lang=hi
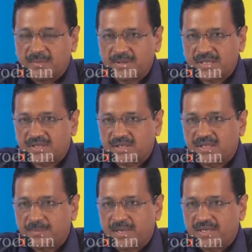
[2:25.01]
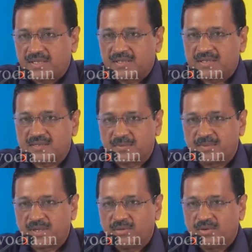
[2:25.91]
अभी तक जितनी पार्टियां थी
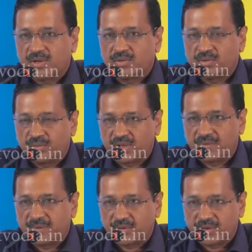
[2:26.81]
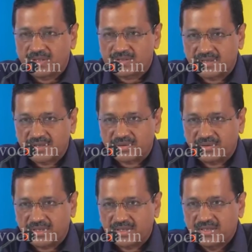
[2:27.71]
सबने गोवा को लूटने में कोई कसर नहीं
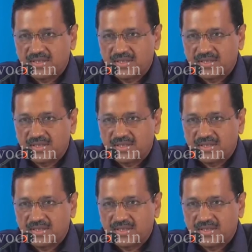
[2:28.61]
छोड़ी